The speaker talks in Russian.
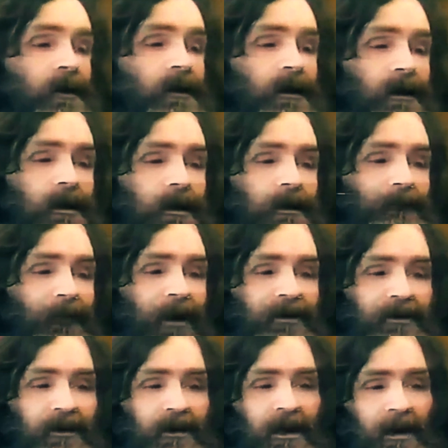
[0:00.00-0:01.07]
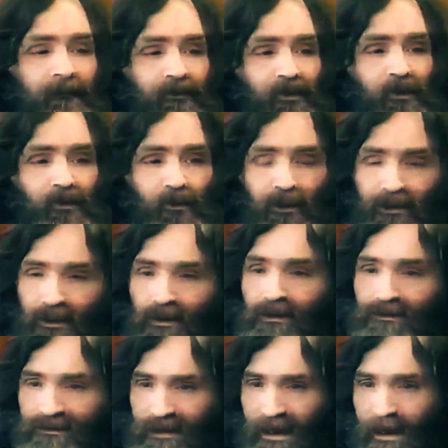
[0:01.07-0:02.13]
если бы у меня были
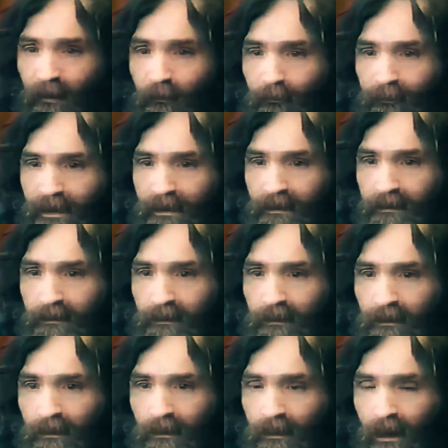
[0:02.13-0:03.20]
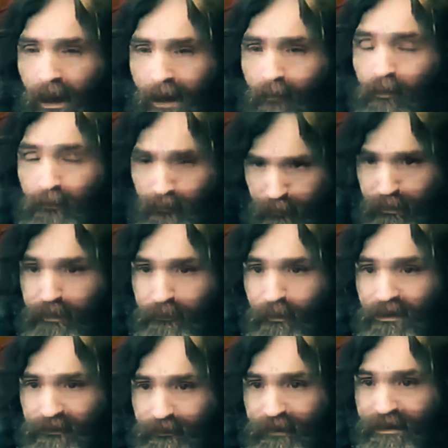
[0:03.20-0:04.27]
две-три девушки, которые мне помогали,
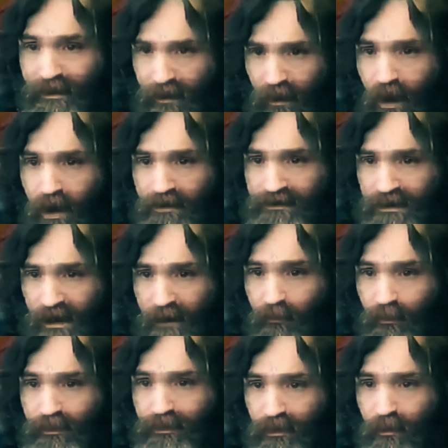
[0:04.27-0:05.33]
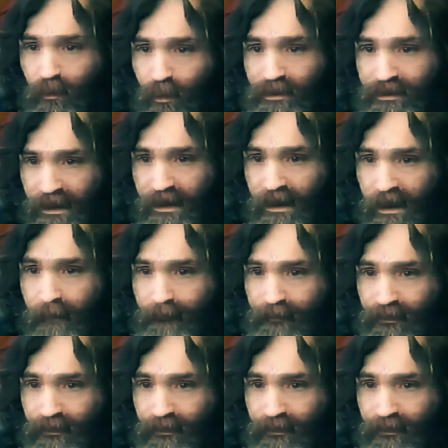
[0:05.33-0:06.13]
я бы потерялся и не знал, что делаю.